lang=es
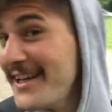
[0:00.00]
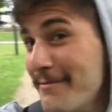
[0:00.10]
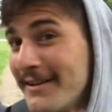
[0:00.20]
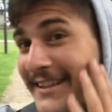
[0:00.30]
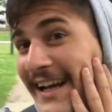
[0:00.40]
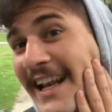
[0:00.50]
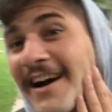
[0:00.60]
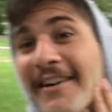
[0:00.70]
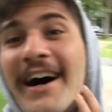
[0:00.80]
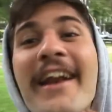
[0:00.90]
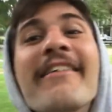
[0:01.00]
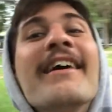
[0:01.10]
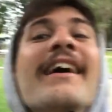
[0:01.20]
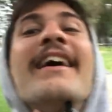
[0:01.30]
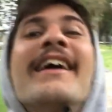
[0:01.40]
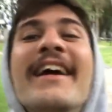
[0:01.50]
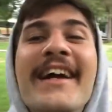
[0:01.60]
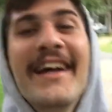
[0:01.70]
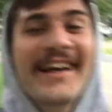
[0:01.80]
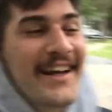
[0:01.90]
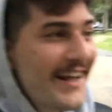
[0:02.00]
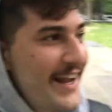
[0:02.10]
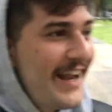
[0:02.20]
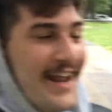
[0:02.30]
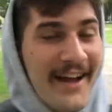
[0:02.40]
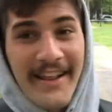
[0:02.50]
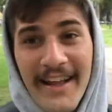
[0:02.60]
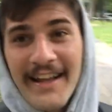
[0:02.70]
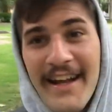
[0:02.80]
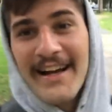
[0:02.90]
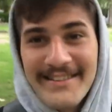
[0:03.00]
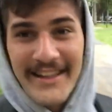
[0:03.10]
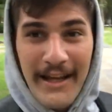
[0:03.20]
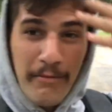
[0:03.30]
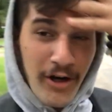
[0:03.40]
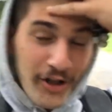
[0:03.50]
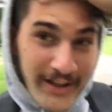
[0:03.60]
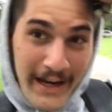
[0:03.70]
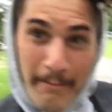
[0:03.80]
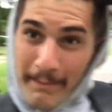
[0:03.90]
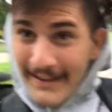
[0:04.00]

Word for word: Sí, me saqué la barba. Eh, la verdad que hace tiempo que lo tenía